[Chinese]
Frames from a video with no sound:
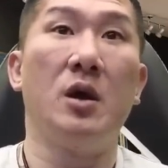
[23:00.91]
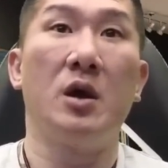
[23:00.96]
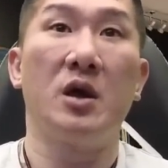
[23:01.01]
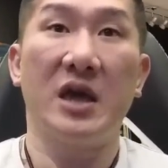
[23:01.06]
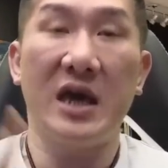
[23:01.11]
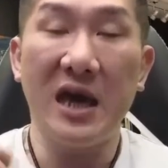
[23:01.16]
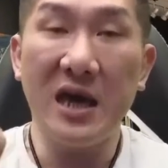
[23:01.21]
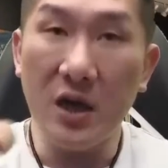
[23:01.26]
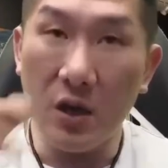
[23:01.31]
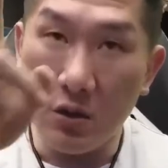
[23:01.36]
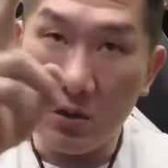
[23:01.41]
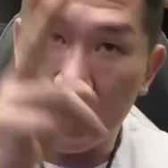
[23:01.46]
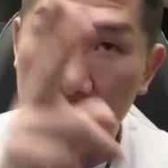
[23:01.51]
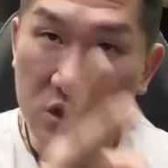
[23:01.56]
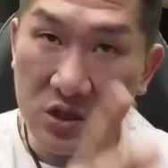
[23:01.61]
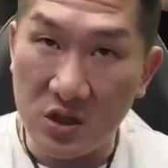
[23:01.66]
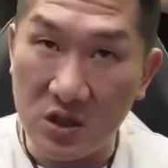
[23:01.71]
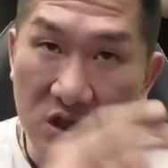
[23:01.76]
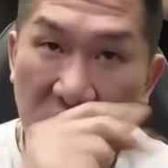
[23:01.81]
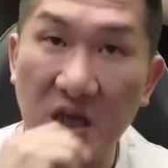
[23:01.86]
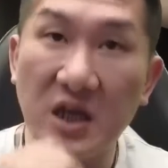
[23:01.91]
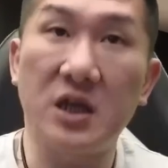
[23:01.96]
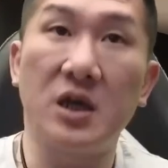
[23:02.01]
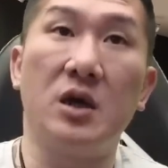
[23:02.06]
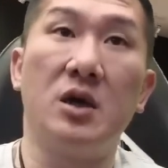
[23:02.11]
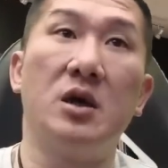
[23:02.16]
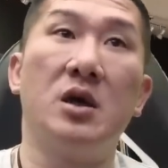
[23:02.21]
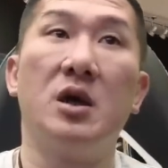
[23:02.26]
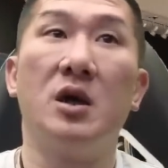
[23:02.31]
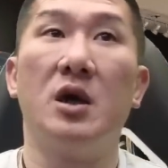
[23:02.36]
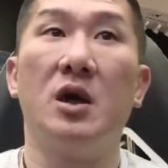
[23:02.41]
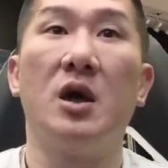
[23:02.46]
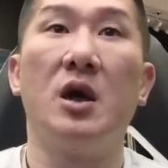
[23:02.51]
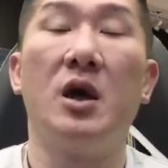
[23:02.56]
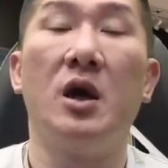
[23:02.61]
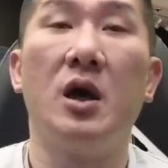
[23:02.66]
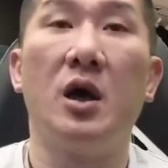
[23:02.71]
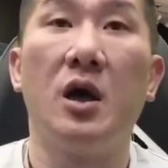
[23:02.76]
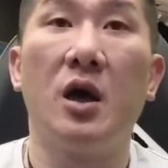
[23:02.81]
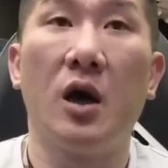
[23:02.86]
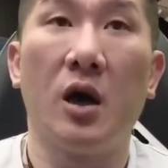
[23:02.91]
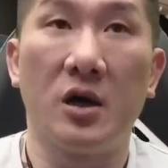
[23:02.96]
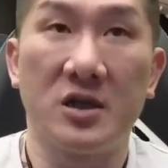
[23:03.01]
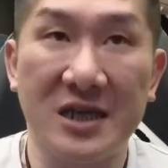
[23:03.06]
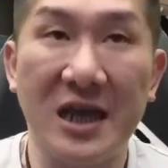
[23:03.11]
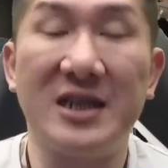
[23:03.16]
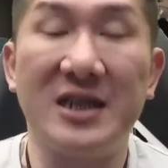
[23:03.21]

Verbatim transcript: 也有实地的哦，现